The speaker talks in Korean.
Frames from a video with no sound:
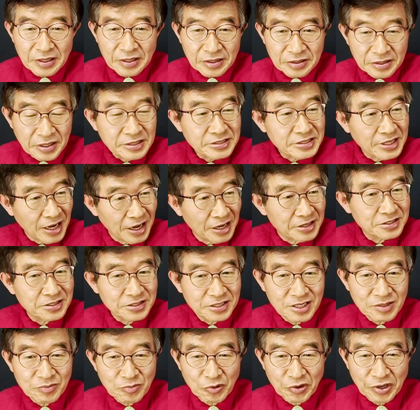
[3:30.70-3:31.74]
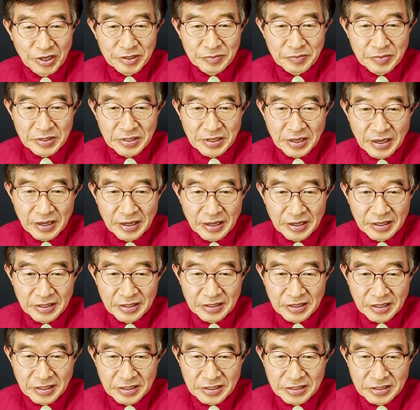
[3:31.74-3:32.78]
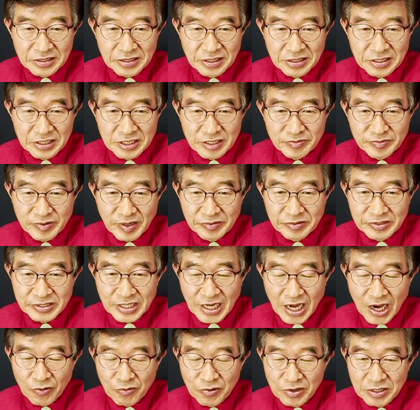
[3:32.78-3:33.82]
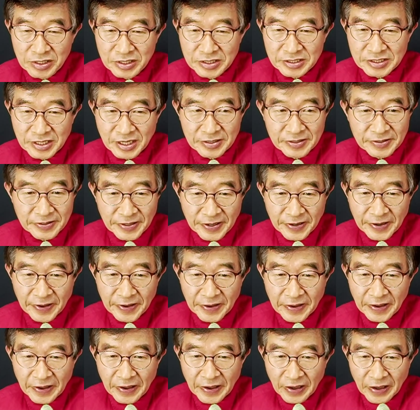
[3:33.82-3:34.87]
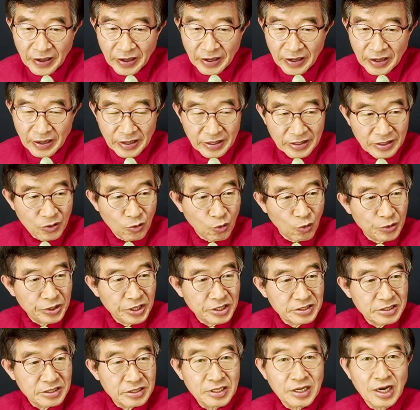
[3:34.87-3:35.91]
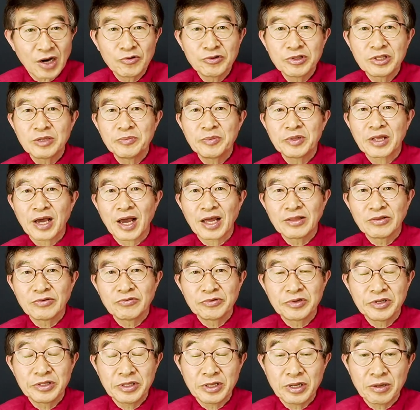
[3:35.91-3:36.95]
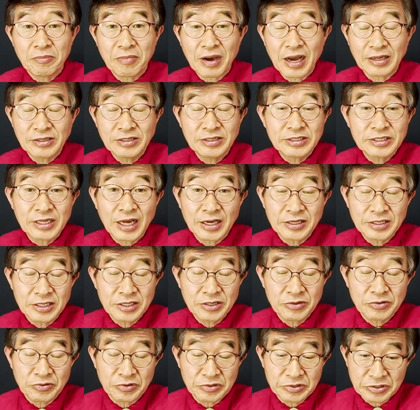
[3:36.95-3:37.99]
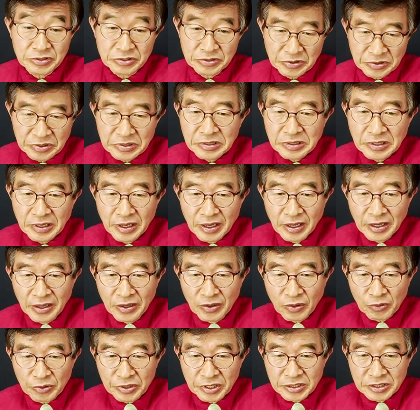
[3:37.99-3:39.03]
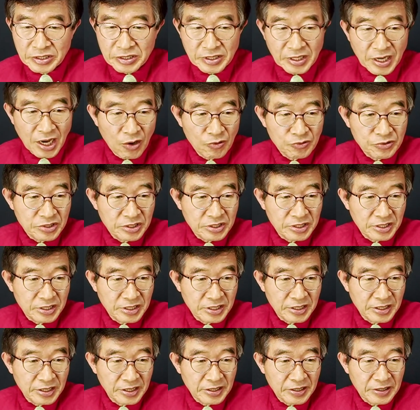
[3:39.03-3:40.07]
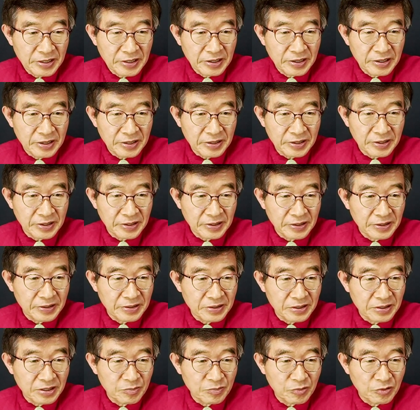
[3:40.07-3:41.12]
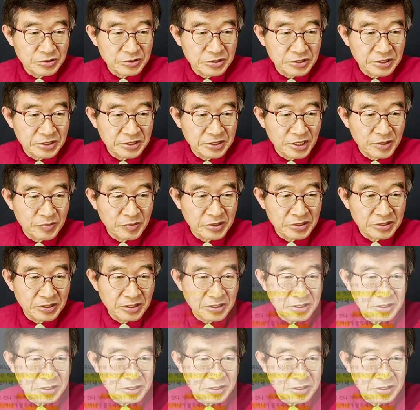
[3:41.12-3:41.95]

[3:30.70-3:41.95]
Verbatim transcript: 그게 사실인 모양입니다. 이게 2023년 4월 기사인데 예, 오렌지 카운티면 한국인들이 많이 사시는 곳이죠. 오렌지 카운티에 예, 여기 보시게 되면 이제